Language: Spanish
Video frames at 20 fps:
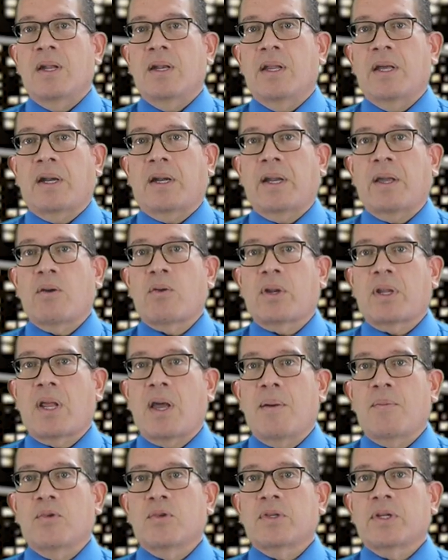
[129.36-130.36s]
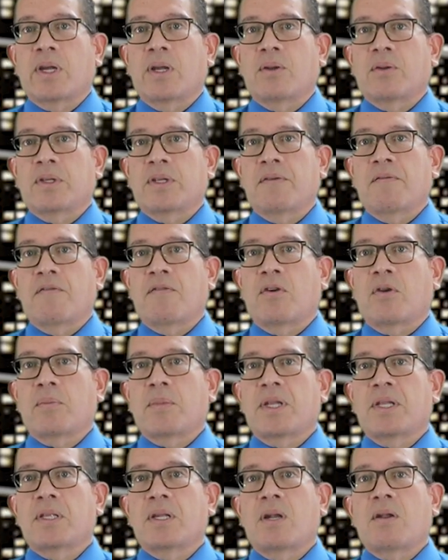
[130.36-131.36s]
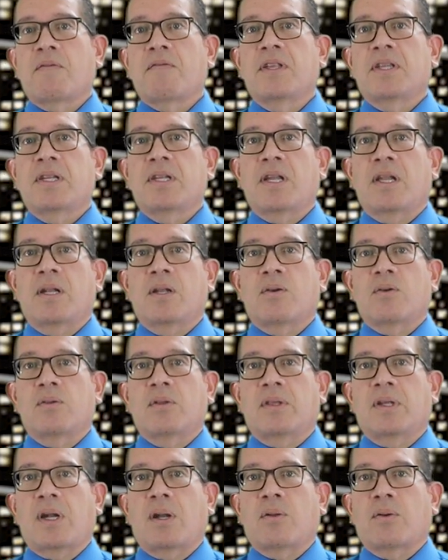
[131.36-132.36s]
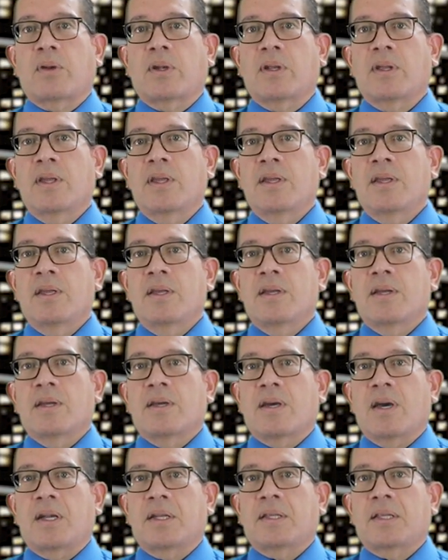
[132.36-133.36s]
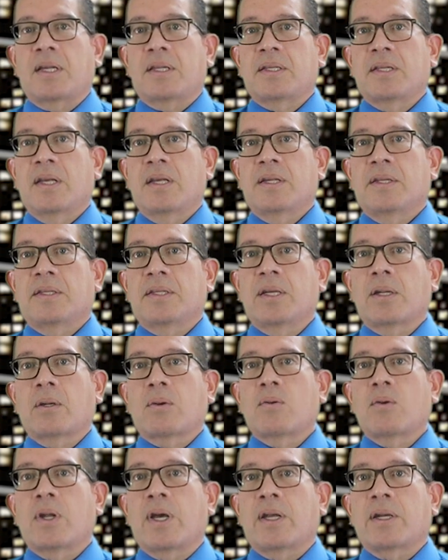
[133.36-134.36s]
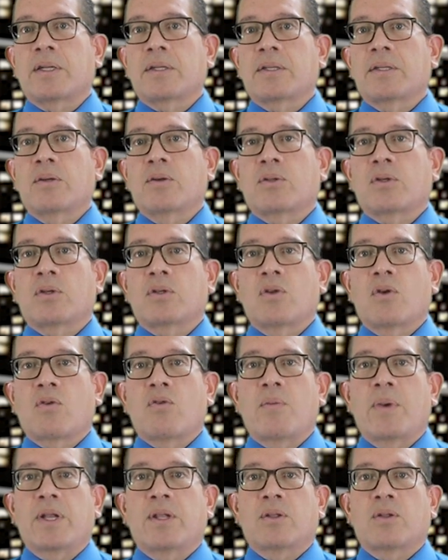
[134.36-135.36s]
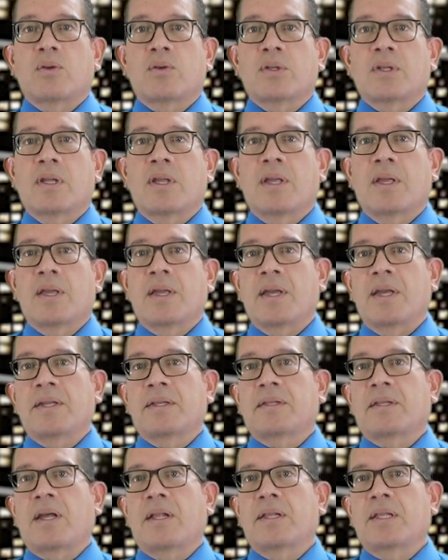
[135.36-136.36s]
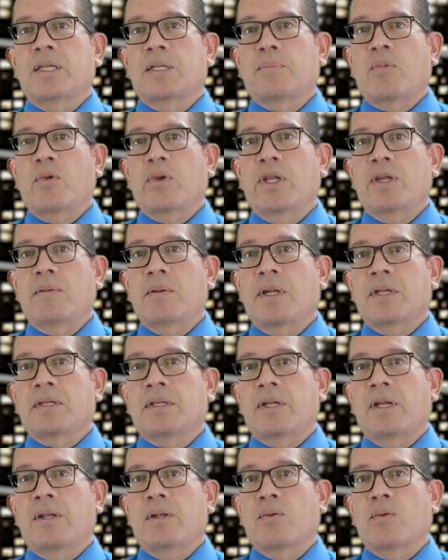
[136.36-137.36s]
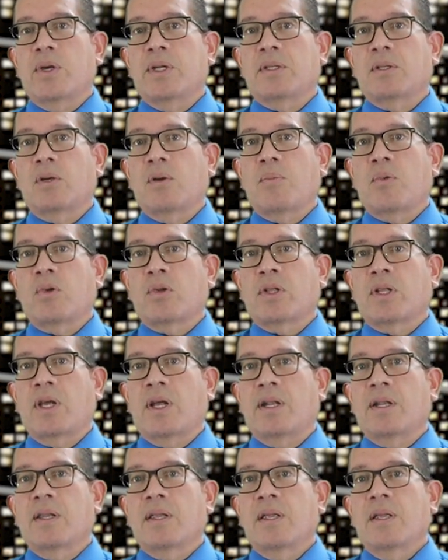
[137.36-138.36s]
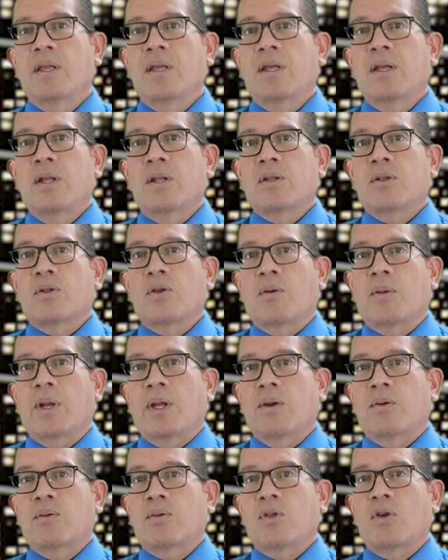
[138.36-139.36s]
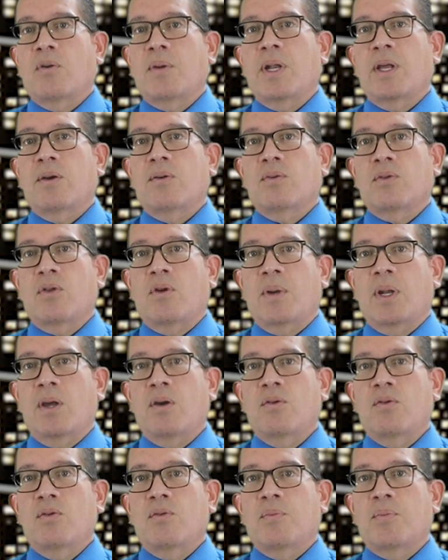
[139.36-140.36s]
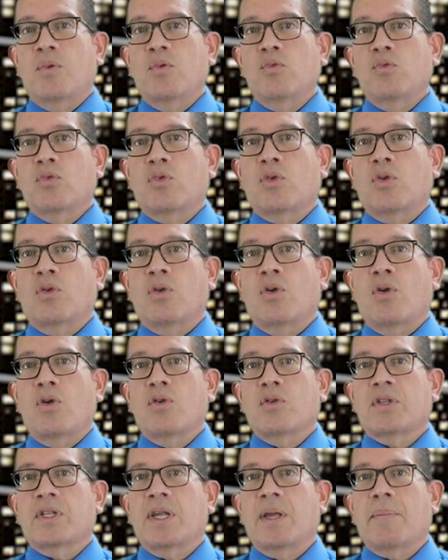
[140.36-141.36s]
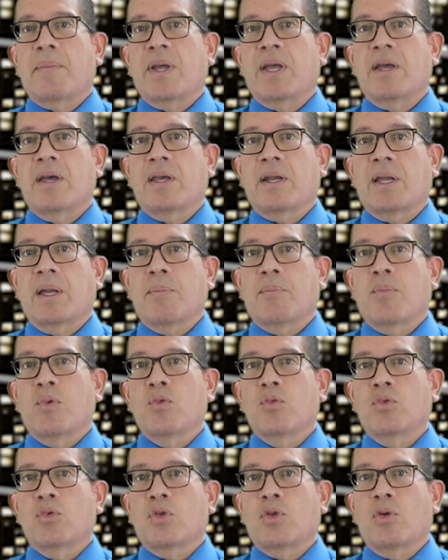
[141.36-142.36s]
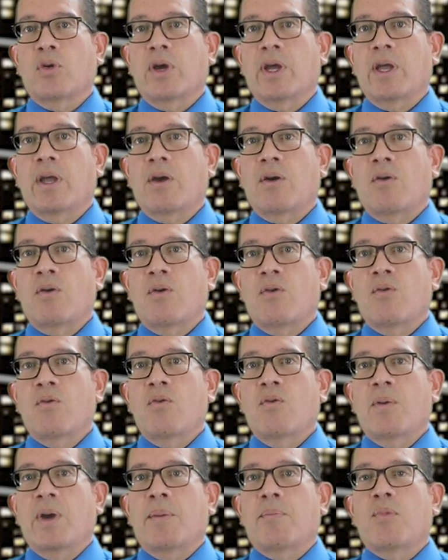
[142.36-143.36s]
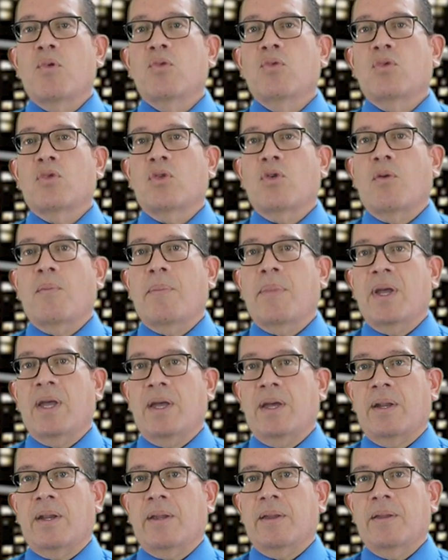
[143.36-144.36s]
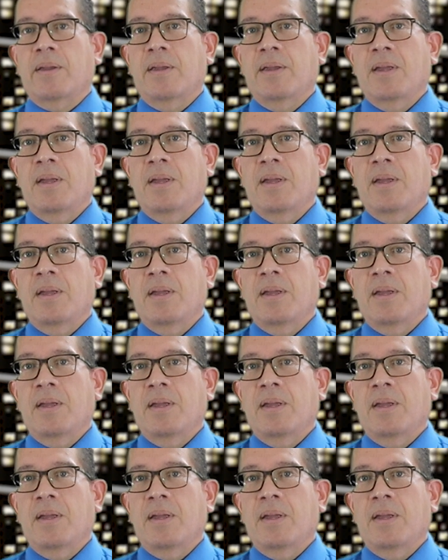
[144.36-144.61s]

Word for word: Les recordamos que los informes de la Oficina del Contralor, cartas circulares y otros documentos están disponibles en nuestro portal www.ocpr.gov.pr